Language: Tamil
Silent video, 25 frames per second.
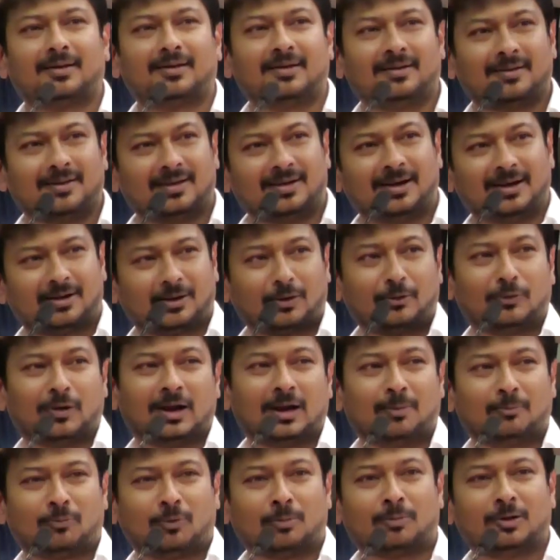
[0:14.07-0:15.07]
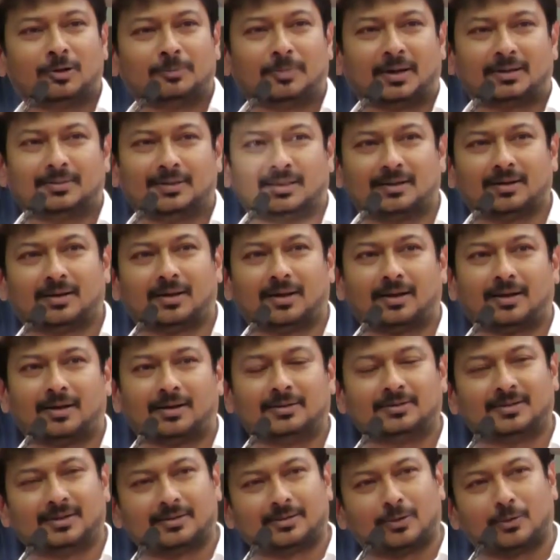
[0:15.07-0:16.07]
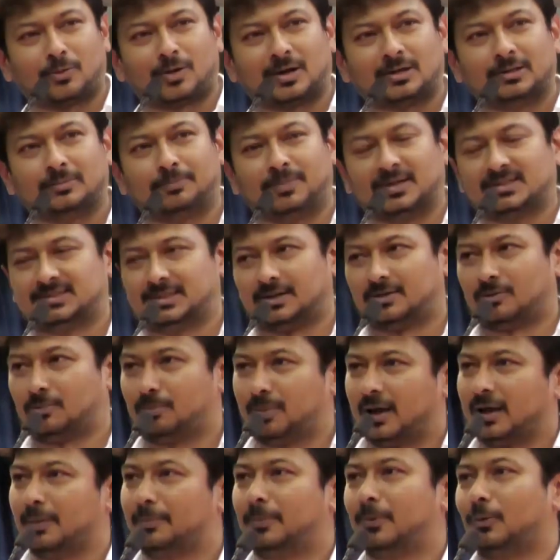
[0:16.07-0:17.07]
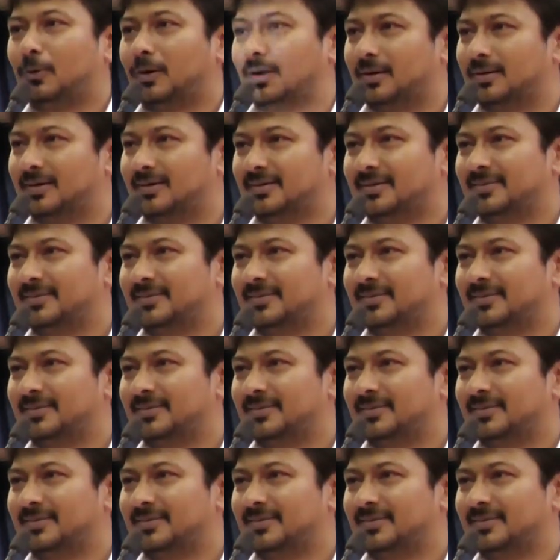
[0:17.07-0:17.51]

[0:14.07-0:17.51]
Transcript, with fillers: இல்லை இன்டர்வியூலாம் போகும்போது பார்த்தீங்கன்னா எதிர்க்க உட்காந்து பேசுகிறவன் பயப்படுவான்